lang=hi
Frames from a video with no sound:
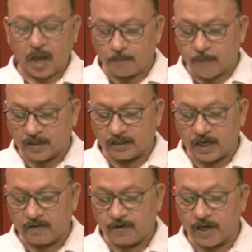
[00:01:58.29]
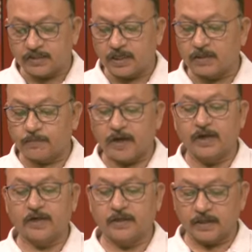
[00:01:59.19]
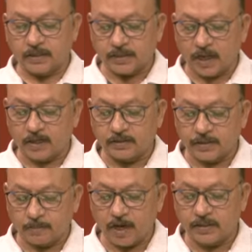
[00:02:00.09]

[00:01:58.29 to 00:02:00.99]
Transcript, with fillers: आप बात करें विरासत पर्यटन किसान समाज